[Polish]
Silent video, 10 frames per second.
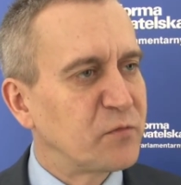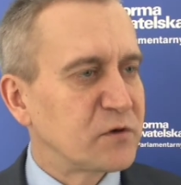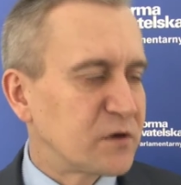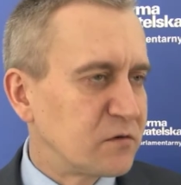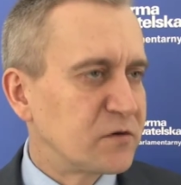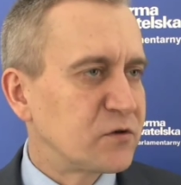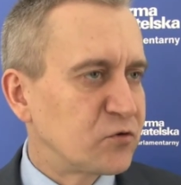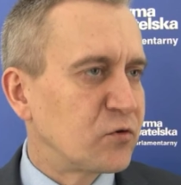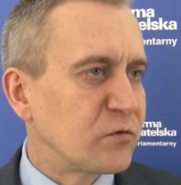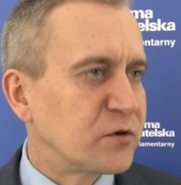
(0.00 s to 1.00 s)
Polscy rolnicy
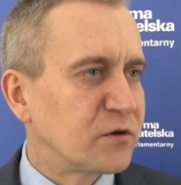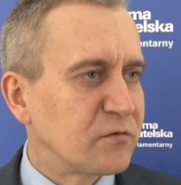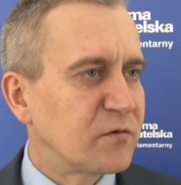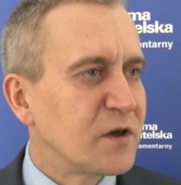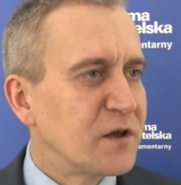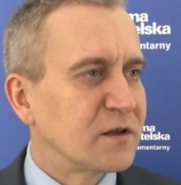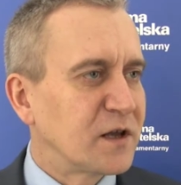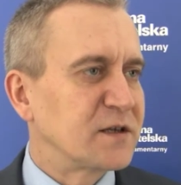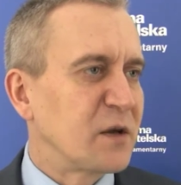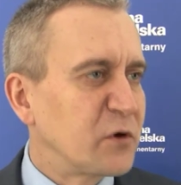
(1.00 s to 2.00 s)
czują się
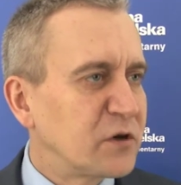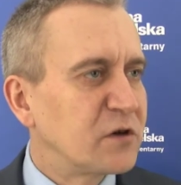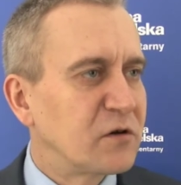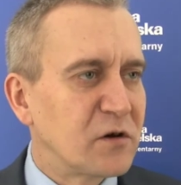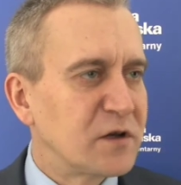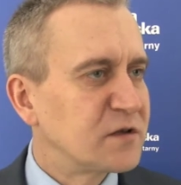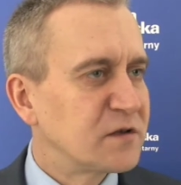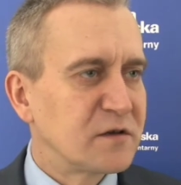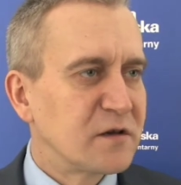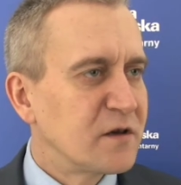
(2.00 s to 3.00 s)
tak samo jak ich
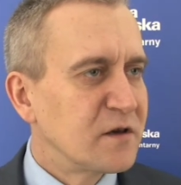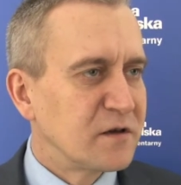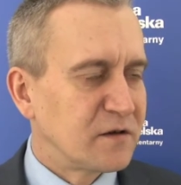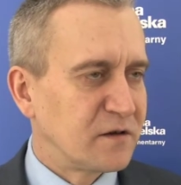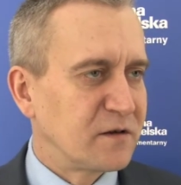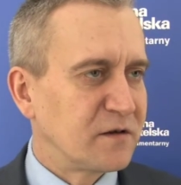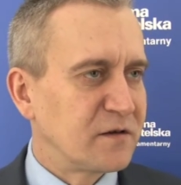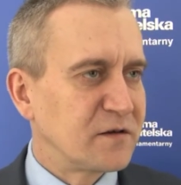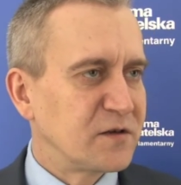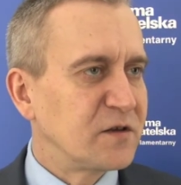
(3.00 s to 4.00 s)
koledzy
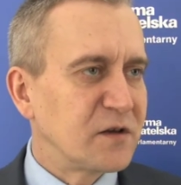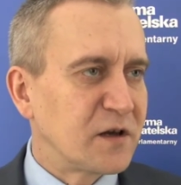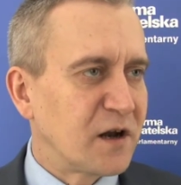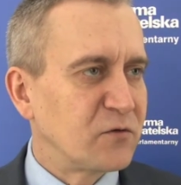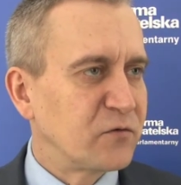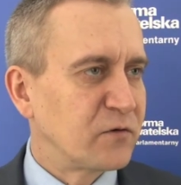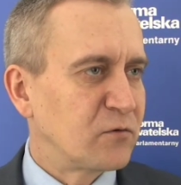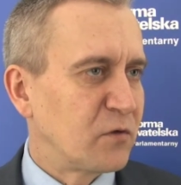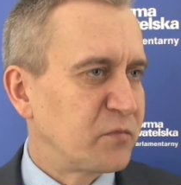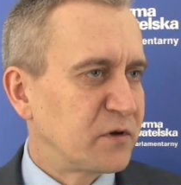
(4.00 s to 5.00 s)
z innych krajów
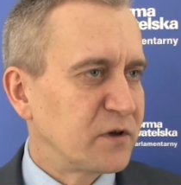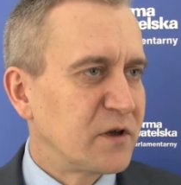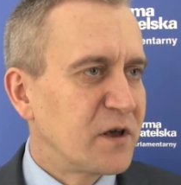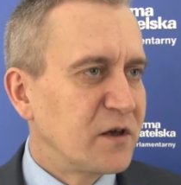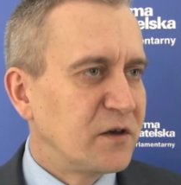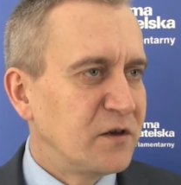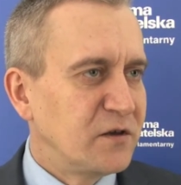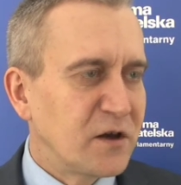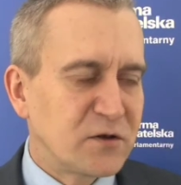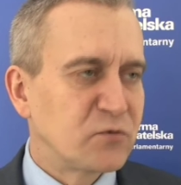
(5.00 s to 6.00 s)
Europy i
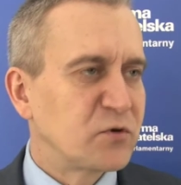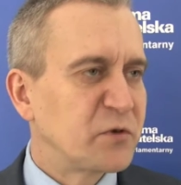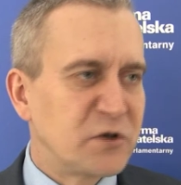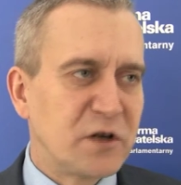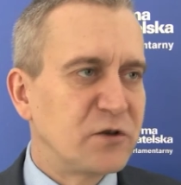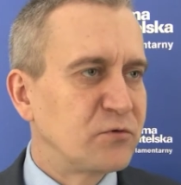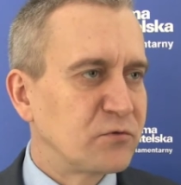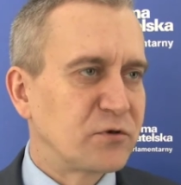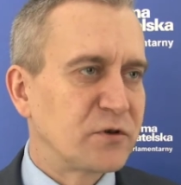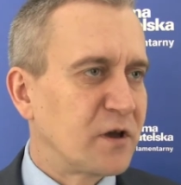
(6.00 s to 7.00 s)
nie chcą, żeby dzielić
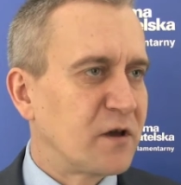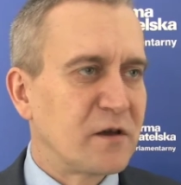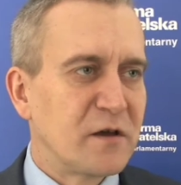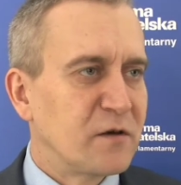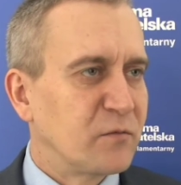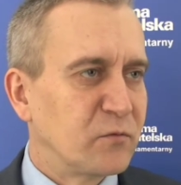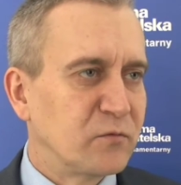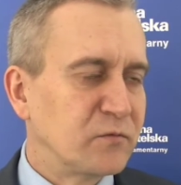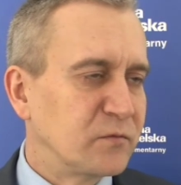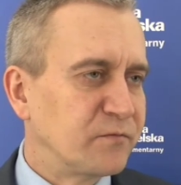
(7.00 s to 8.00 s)
już na
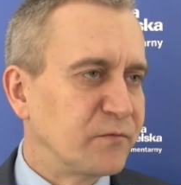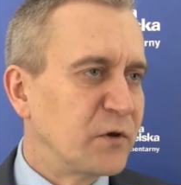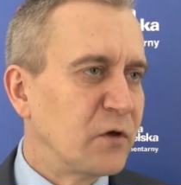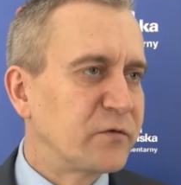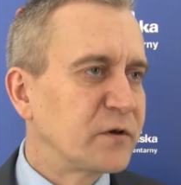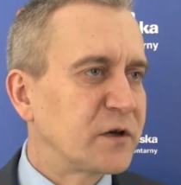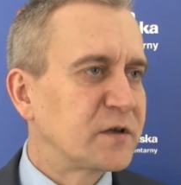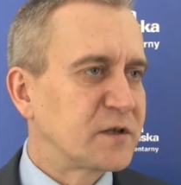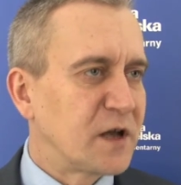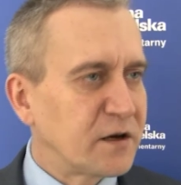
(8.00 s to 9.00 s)
mm, nowych,
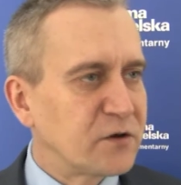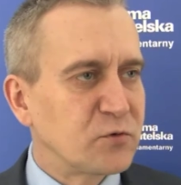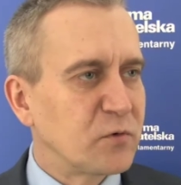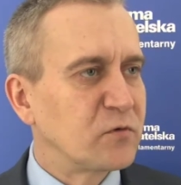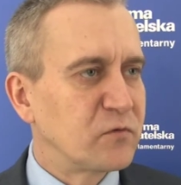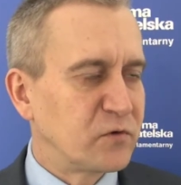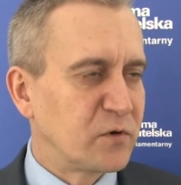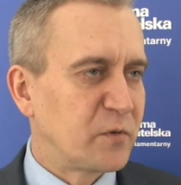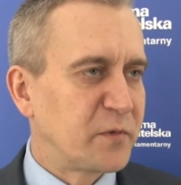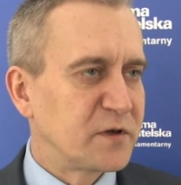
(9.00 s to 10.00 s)
starych członków Unii
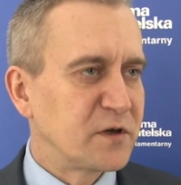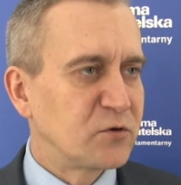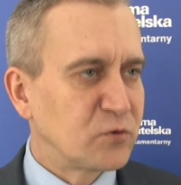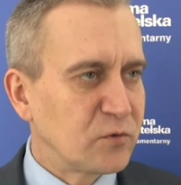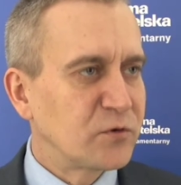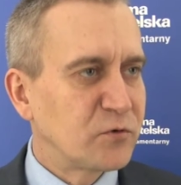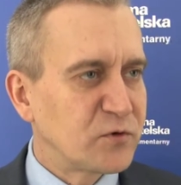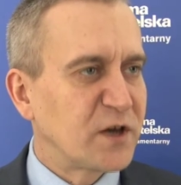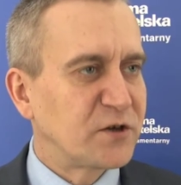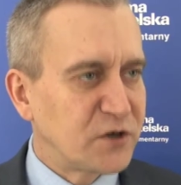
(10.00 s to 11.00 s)
Europejskiej czują się
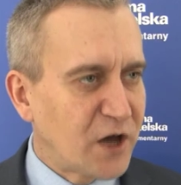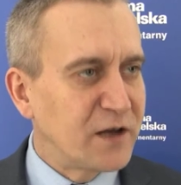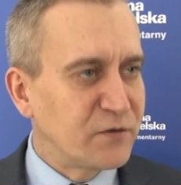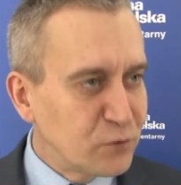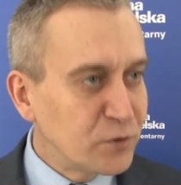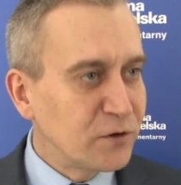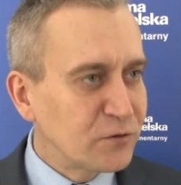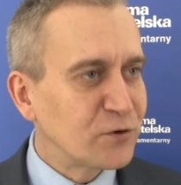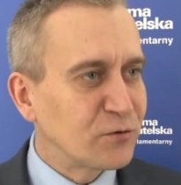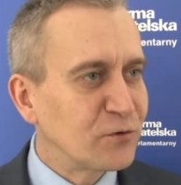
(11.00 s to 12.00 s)
już zasiedziali w Unii i
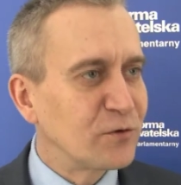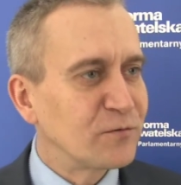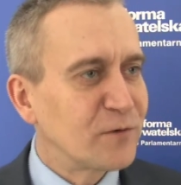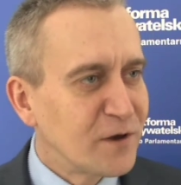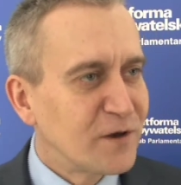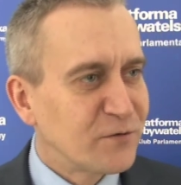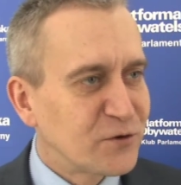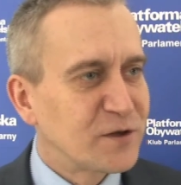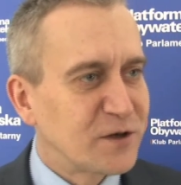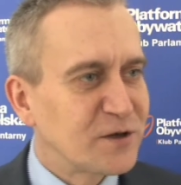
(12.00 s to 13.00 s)
oczekują
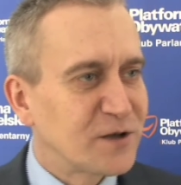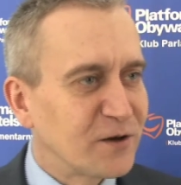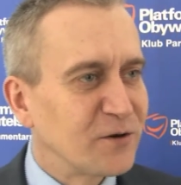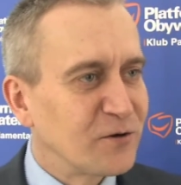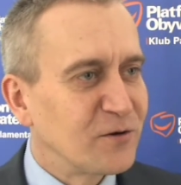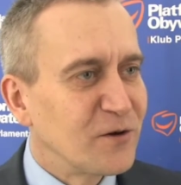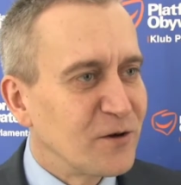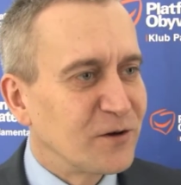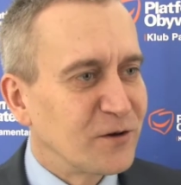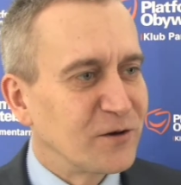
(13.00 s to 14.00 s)
wszystkich z tego
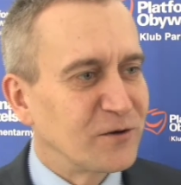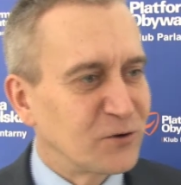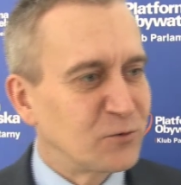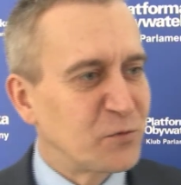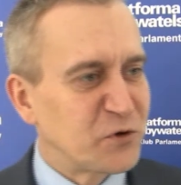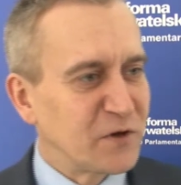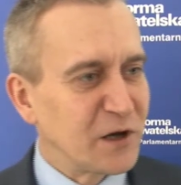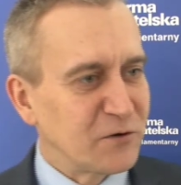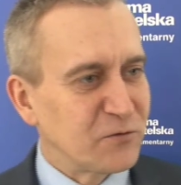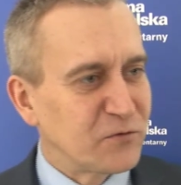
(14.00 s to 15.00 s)
e, tytułu
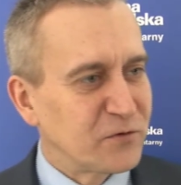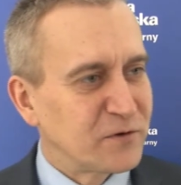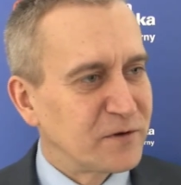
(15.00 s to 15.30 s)
przywilejów.